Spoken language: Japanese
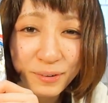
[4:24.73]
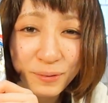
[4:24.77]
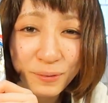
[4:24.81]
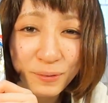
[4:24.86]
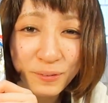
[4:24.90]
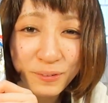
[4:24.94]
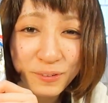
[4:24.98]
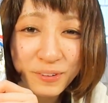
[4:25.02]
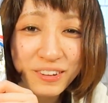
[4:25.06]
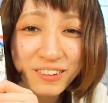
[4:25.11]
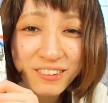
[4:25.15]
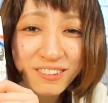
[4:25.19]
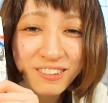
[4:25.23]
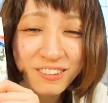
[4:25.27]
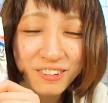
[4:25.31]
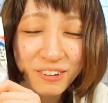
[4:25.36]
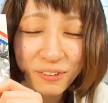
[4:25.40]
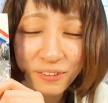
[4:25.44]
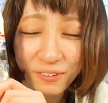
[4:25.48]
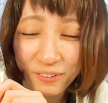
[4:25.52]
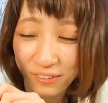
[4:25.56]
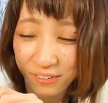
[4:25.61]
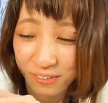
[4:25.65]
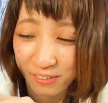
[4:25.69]
5類し
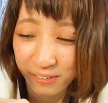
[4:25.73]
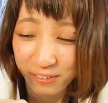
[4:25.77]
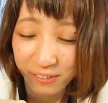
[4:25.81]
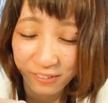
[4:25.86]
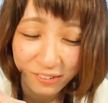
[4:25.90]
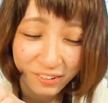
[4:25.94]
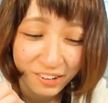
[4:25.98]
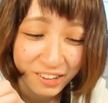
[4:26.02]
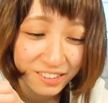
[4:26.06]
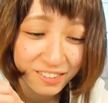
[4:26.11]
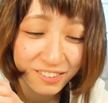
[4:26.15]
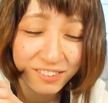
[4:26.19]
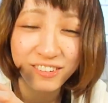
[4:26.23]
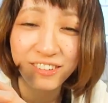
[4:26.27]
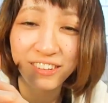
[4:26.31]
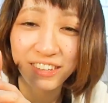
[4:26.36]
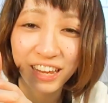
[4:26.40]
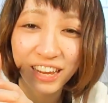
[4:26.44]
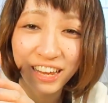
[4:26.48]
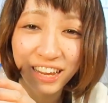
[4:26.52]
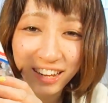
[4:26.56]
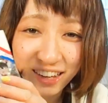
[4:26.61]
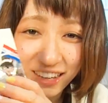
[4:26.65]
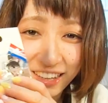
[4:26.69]
よう5類する
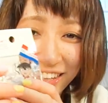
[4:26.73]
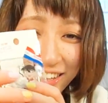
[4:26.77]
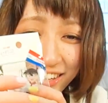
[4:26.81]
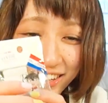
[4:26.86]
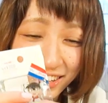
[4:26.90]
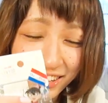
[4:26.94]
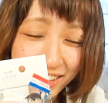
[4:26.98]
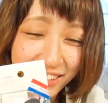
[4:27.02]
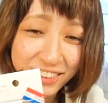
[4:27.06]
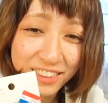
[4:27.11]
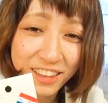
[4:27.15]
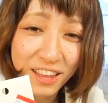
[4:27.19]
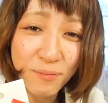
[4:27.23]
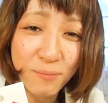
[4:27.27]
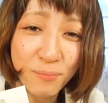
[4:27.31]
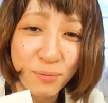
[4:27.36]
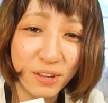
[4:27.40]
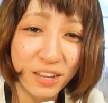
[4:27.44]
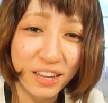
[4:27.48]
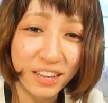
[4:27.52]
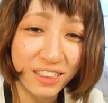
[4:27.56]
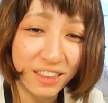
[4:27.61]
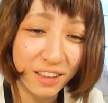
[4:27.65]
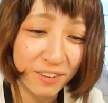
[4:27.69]
ね
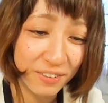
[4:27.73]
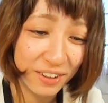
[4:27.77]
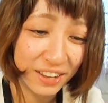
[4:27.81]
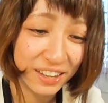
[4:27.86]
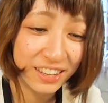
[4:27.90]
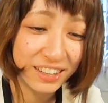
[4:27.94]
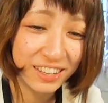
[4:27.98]
テープ切ったわ